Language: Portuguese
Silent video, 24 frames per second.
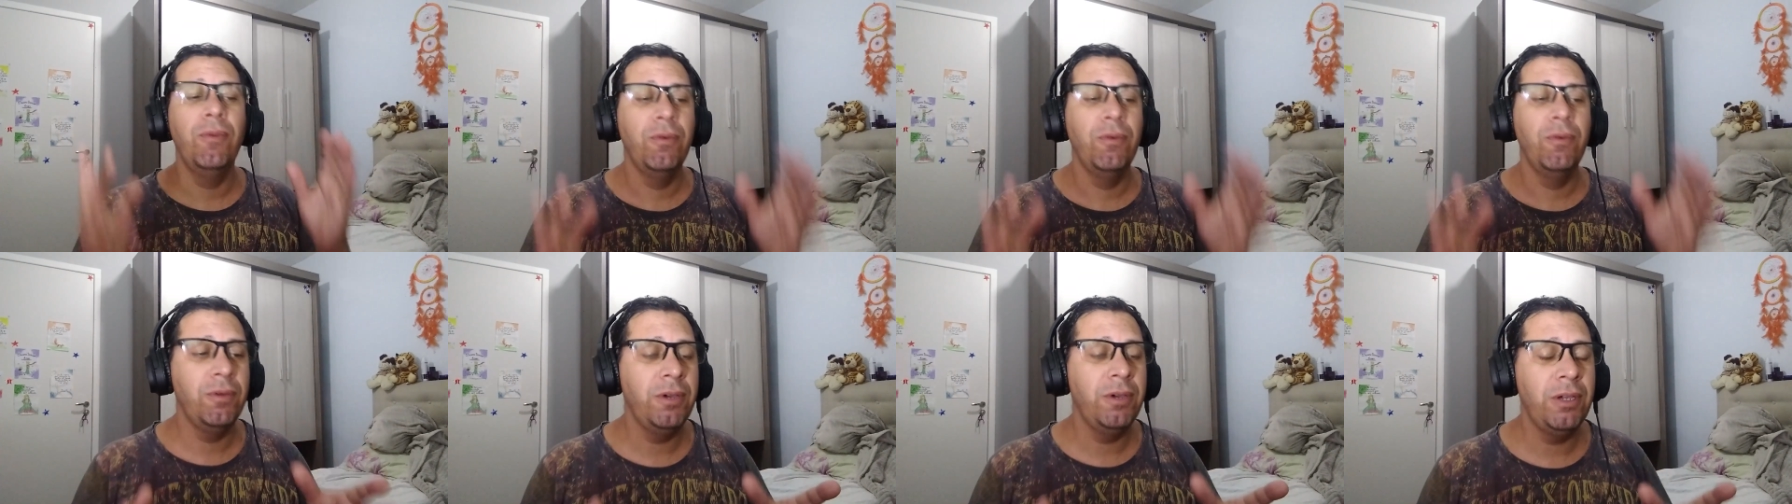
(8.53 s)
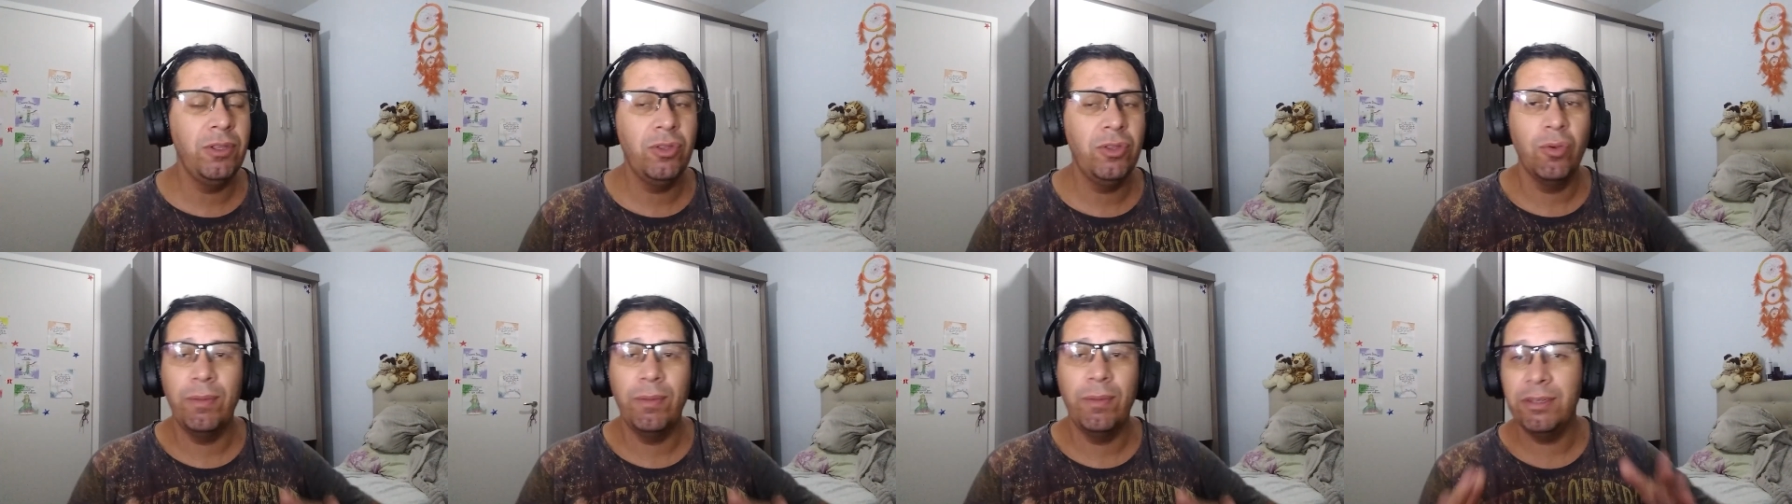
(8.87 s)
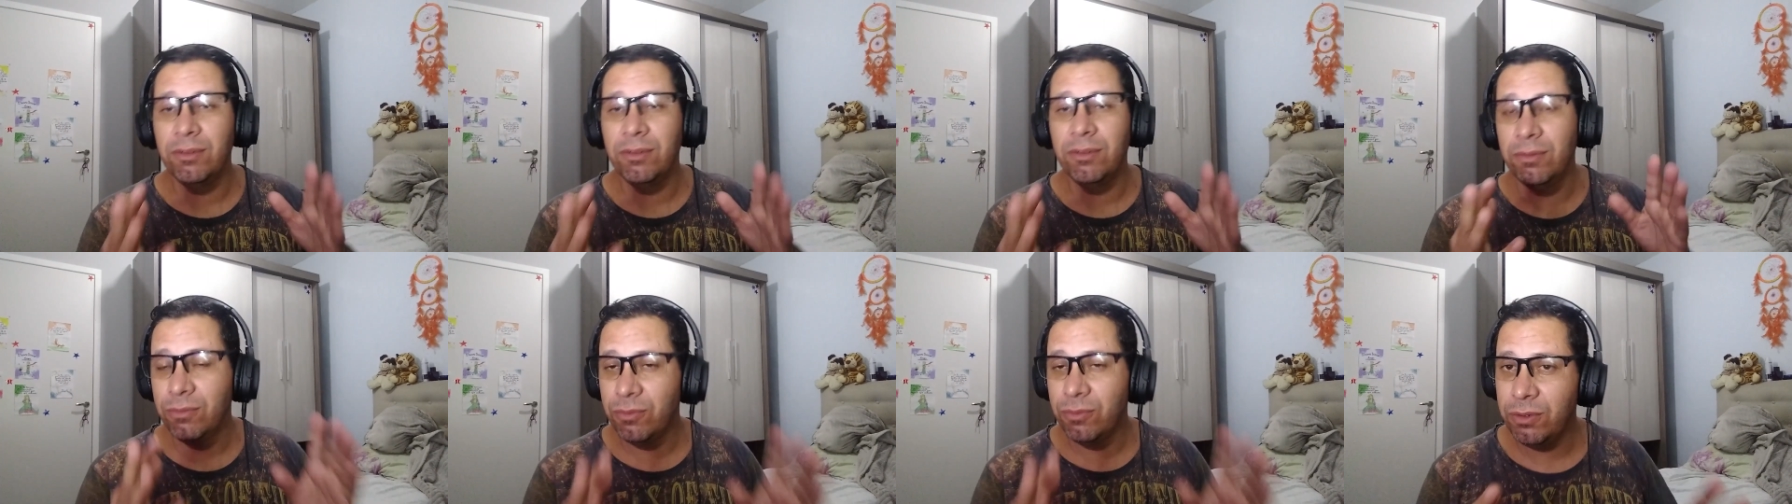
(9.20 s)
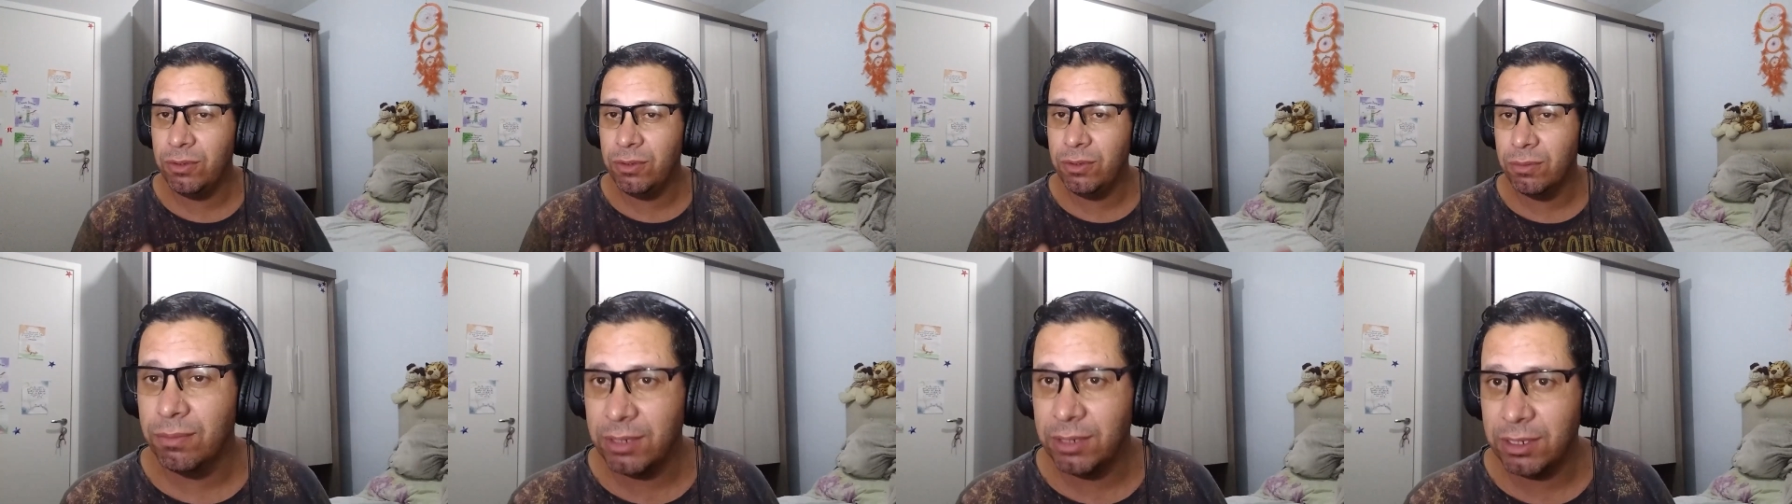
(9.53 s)
muito, mas
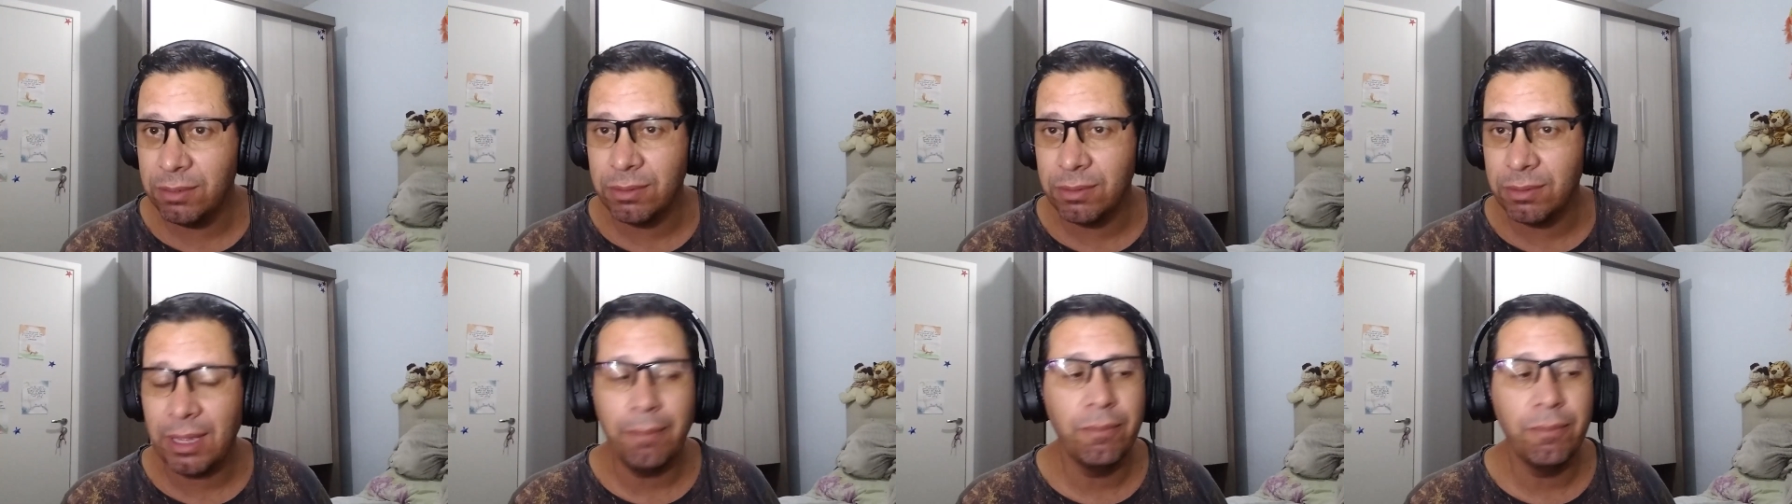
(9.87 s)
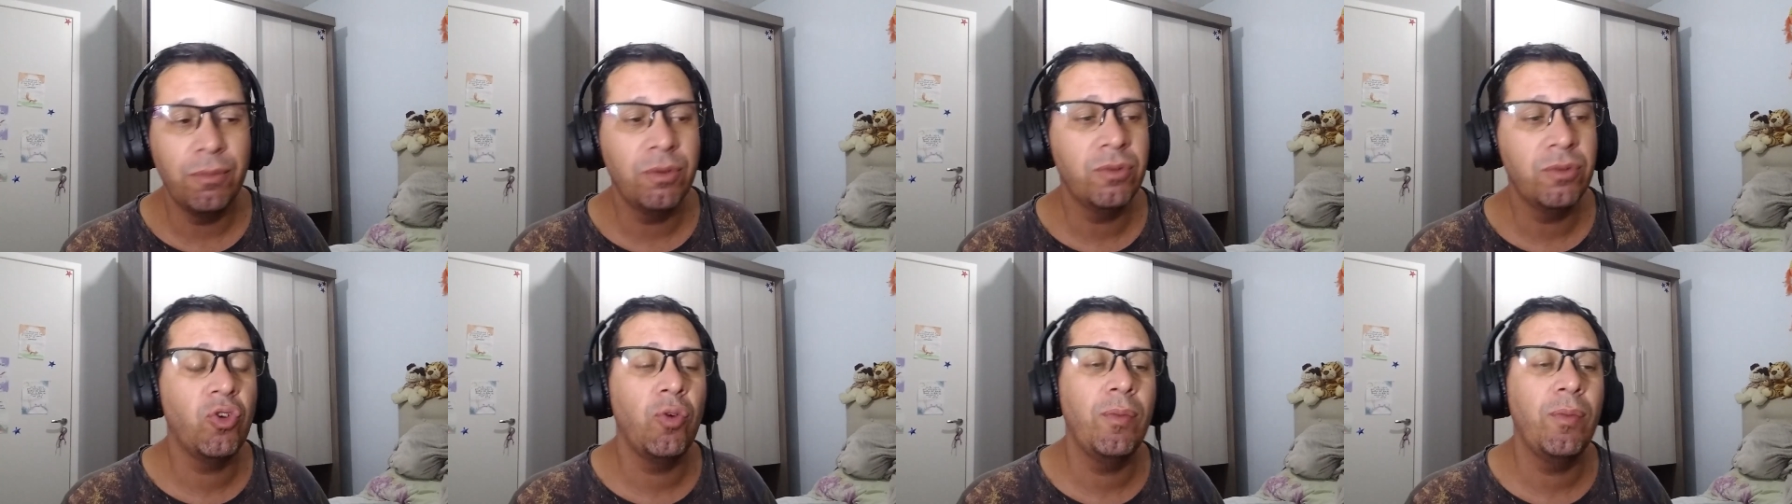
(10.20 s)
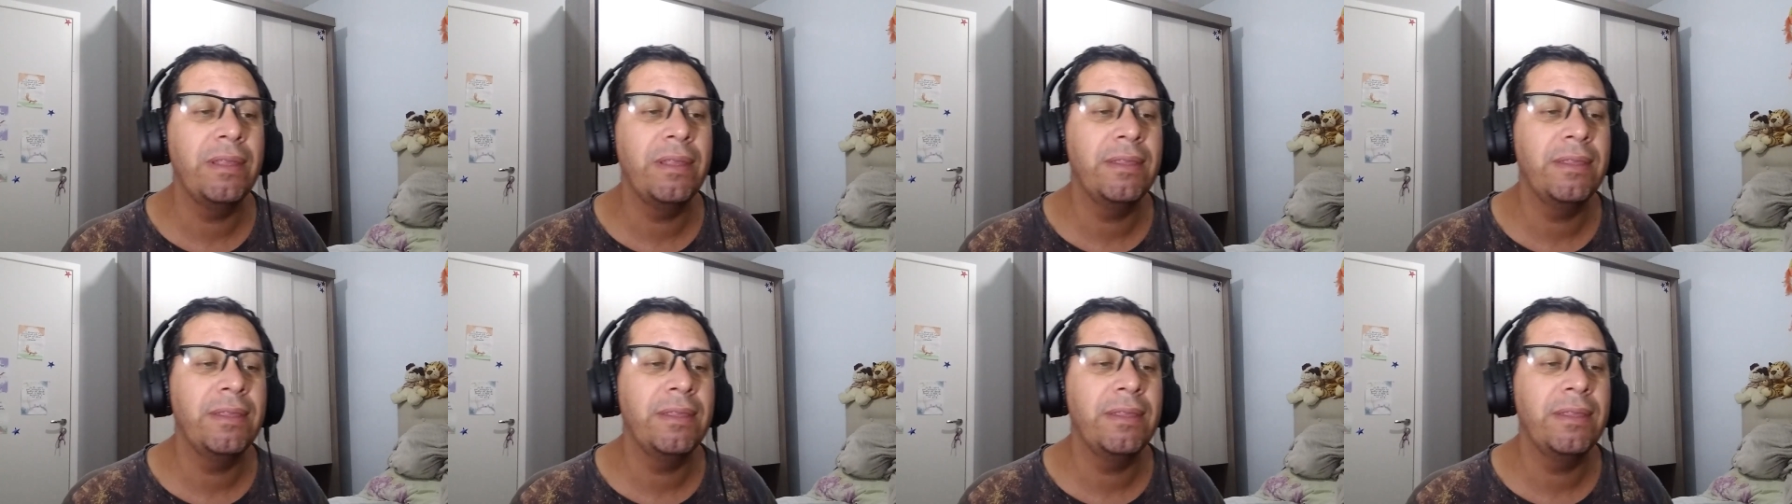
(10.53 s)
muito mesmo, tá? Muitos